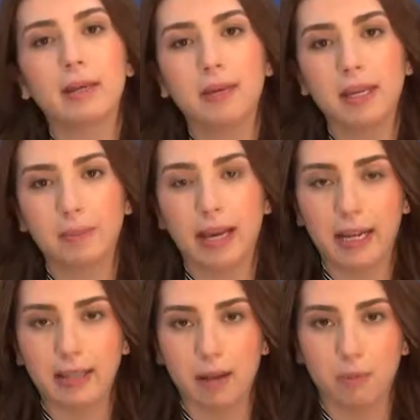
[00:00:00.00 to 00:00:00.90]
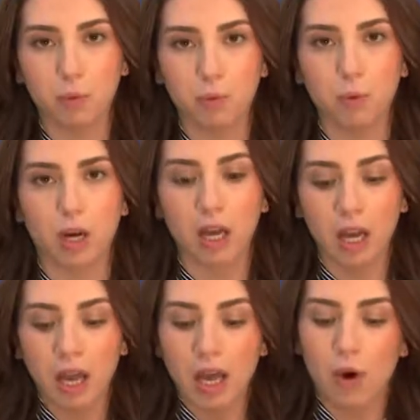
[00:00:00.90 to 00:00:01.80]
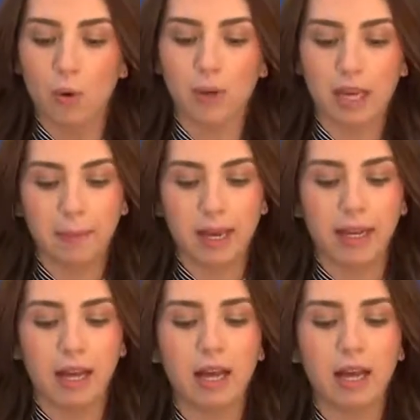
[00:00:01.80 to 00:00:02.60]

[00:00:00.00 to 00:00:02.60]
كبير بهيدا الموضوع وكمان